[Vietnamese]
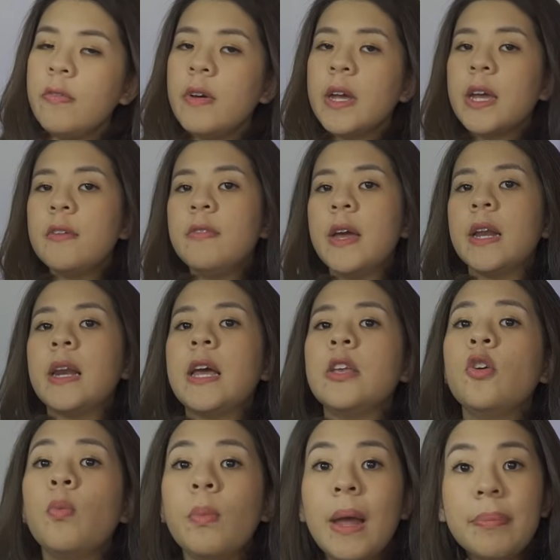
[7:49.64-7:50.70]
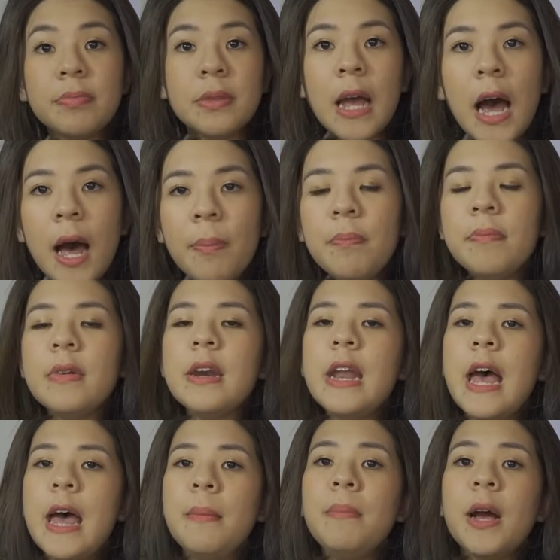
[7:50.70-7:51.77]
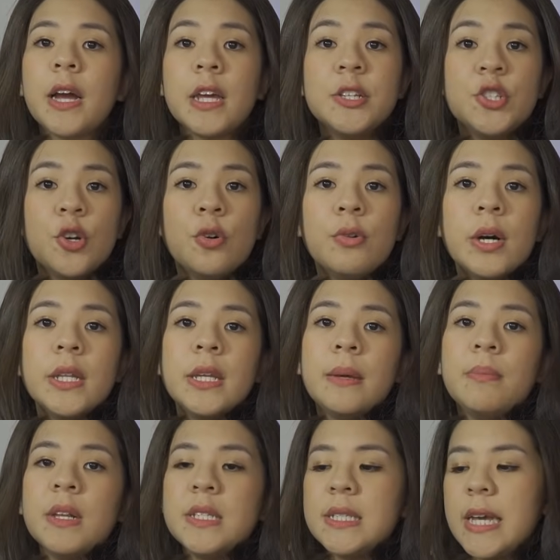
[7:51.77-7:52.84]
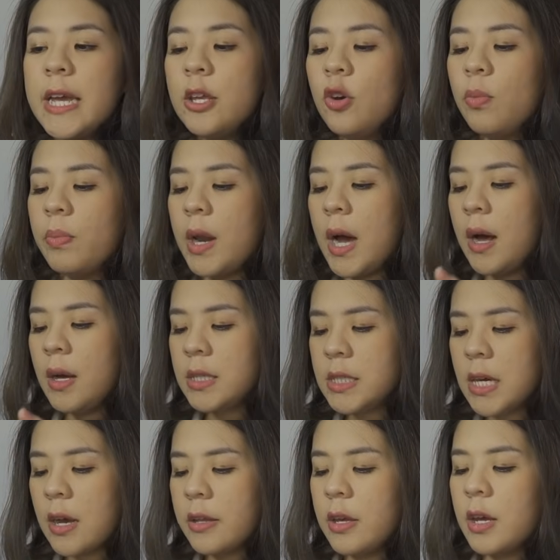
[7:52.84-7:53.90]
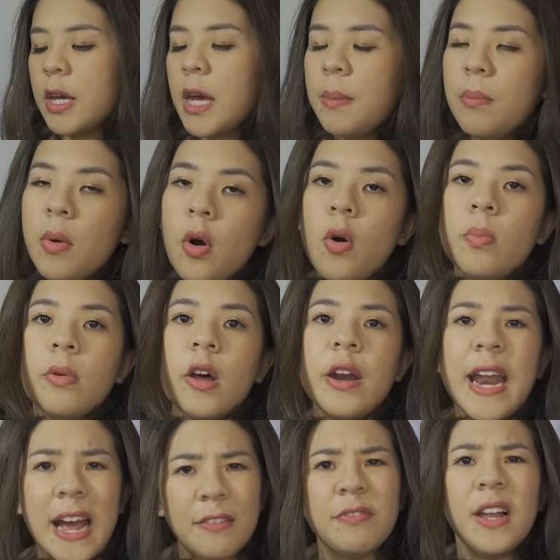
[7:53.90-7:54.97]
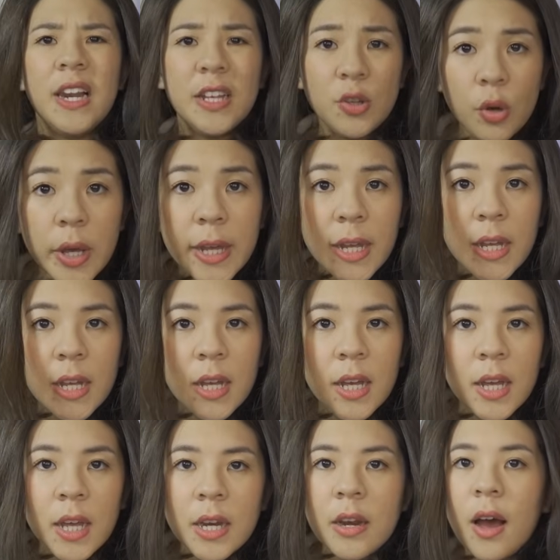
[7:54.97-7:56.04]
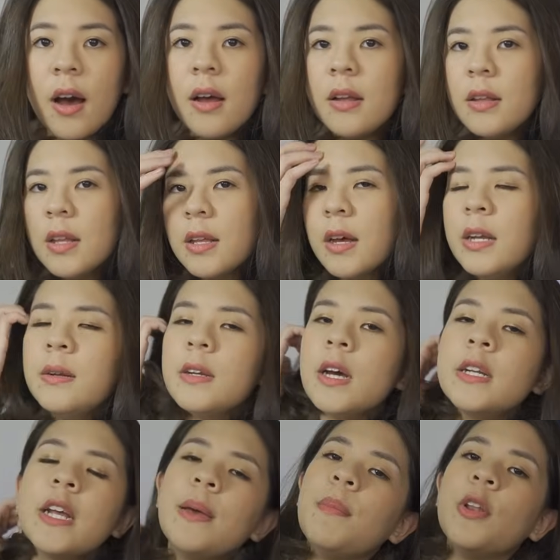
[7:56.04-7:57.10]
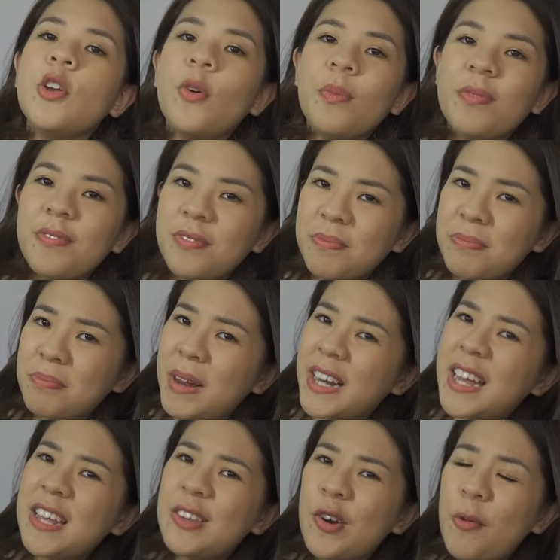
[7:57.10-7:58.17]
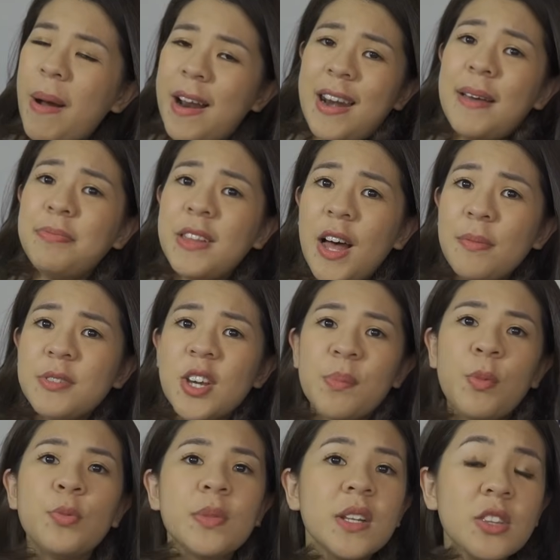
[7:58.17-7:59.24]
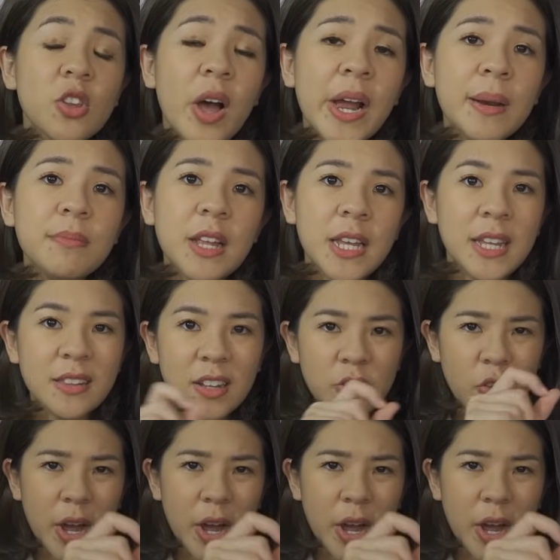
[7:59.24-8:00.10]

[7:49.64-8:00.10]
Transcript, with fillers: với cái việc là dùng laptop để mà ghi chú á, thì mình sẽ dùng nó cho những cái môn nó nặng về lý thuyết nó ít ít khi mình dùng mình ghi chú bằng laptop cho môn tính toán lắm tại vì tính